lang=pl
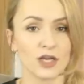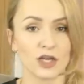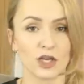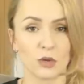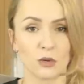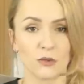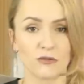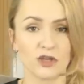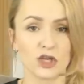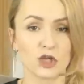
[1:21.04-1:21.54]

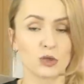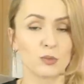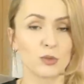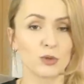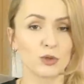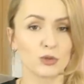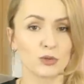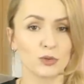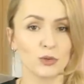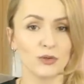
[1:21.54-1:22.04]
i również
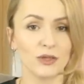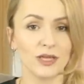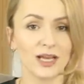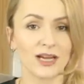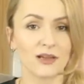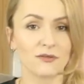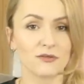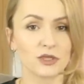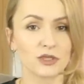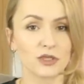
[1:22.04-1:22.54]
po
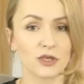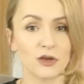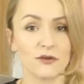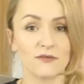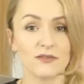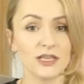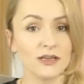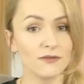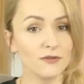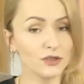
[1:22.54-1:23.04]
studiach
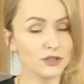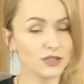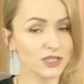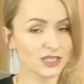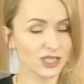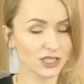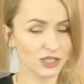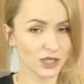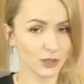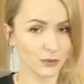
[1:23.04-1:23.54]
wszystko w
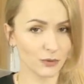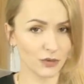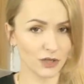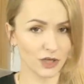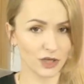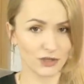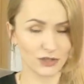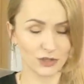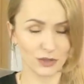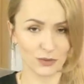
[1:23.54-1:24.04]
zawodzie zaczęło
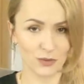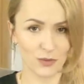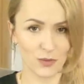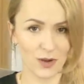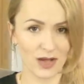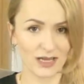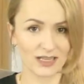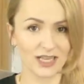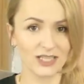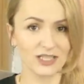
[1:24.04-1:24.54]
jej się
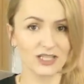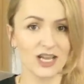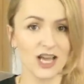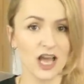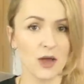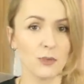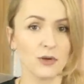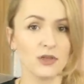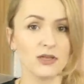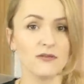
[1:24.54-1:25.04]
układać,
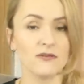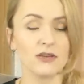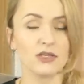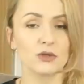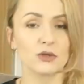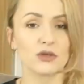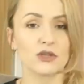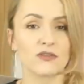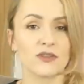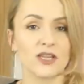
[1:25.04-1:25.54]

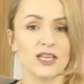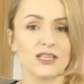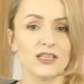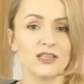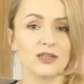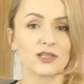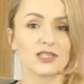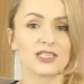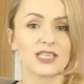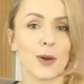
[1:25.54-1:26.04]
ponieważ już
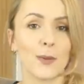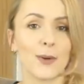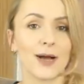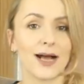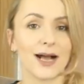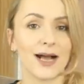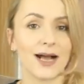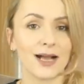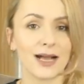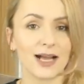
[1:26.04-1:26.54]
wtedy
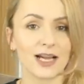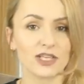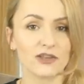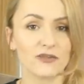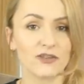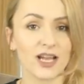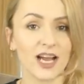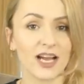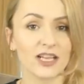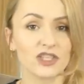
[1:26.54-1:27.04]
dostała
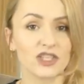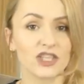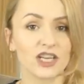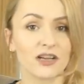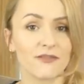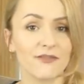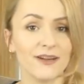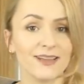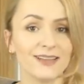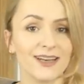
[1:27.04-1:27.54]
angaż w
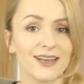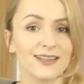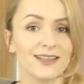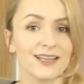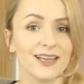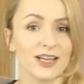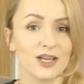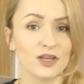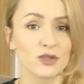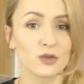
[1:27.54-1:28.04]
Teatrze Kwadrat,
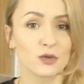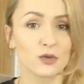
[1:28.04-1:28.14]
z